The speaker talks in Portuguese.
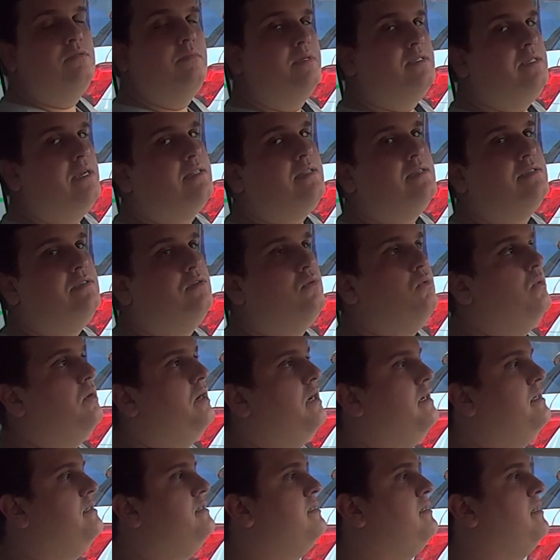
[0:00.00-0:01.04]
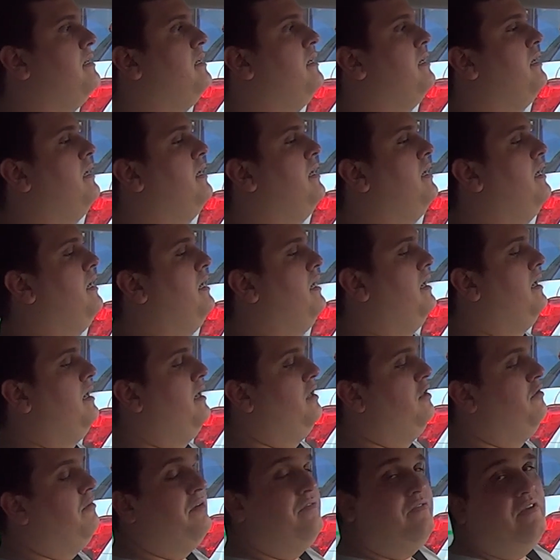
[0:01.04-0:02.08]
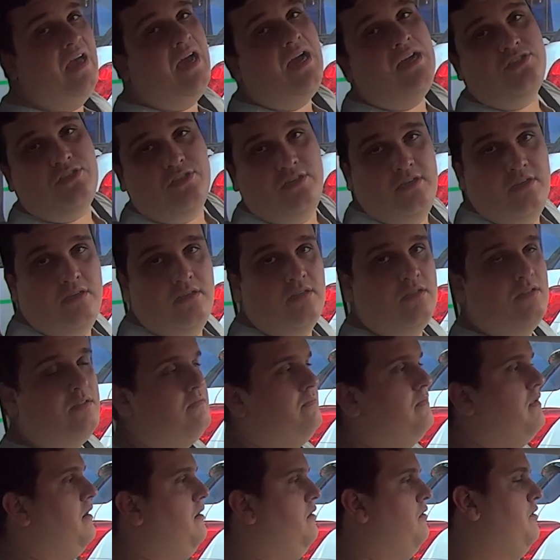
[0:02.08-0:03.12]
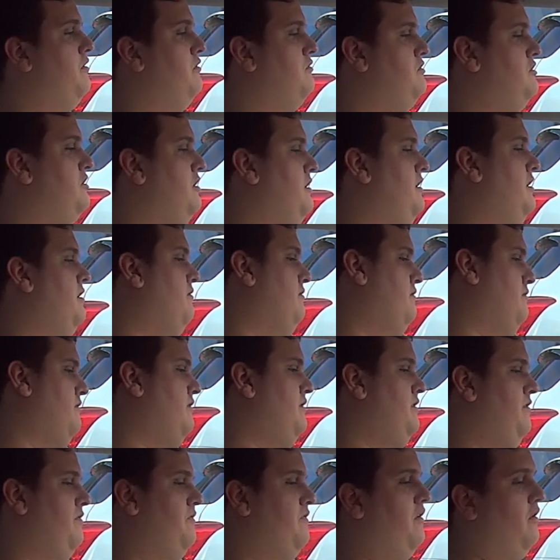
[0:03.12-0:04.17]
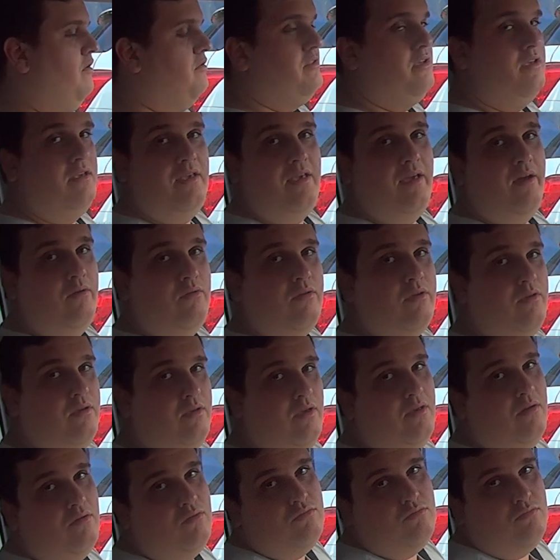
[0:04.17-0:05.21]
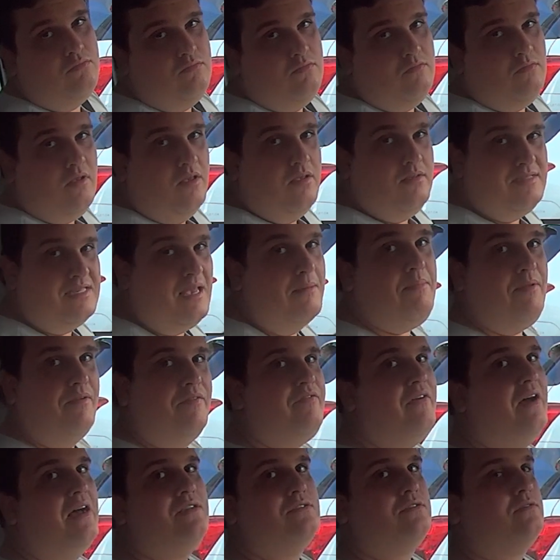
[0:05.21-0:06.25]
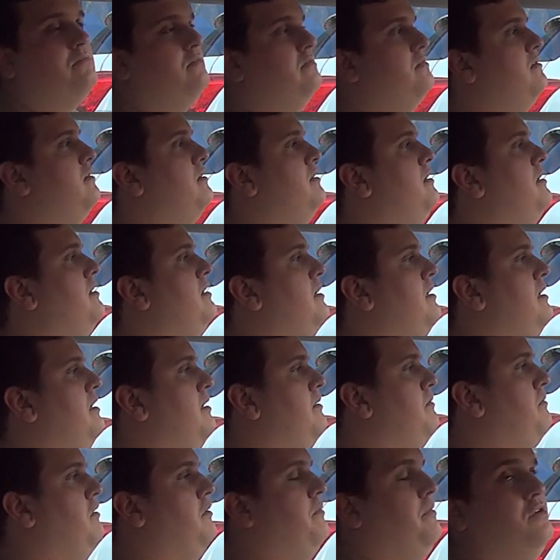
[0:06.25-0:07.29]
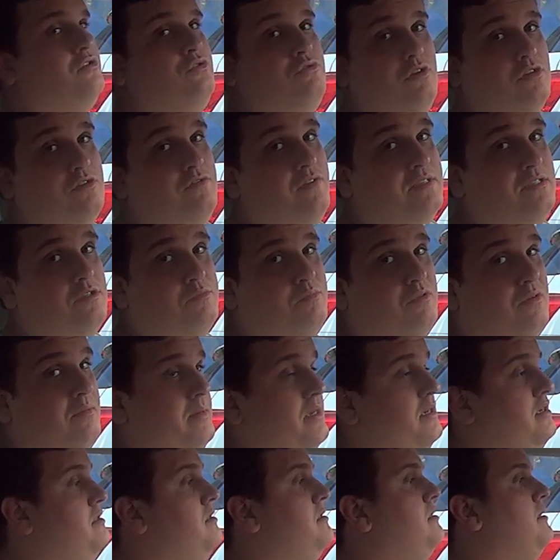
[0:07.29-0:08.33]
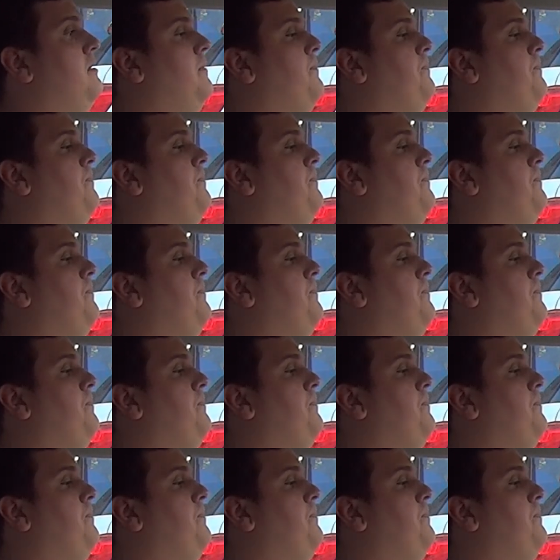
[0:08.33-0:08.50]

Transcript: uma certa segurança uh, numa viagem ao Rio de Janeiro, ida e volta, que é o que eu sempre faço, pelo menos duas vezes por mês.